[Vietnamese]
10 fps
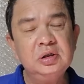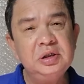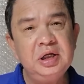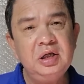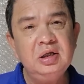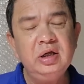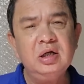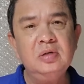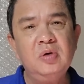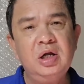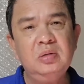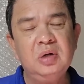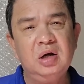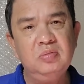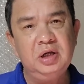cho ngay cái cơ
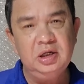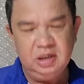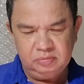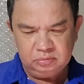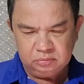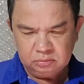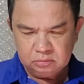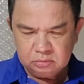quan mà ông này làm